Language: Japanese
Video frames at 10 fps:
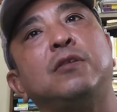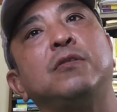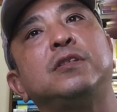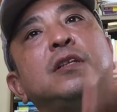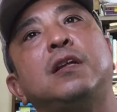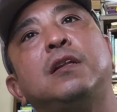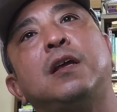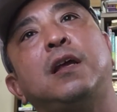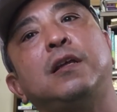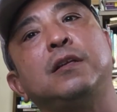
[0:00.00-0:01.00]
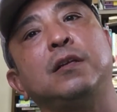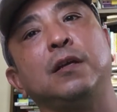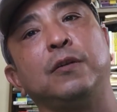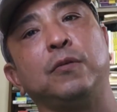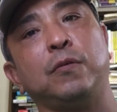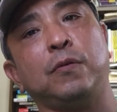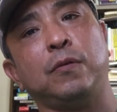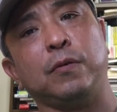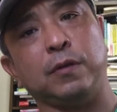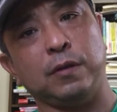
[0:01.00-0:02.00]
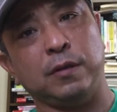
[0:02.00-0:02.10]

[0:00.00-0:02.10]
の時点であの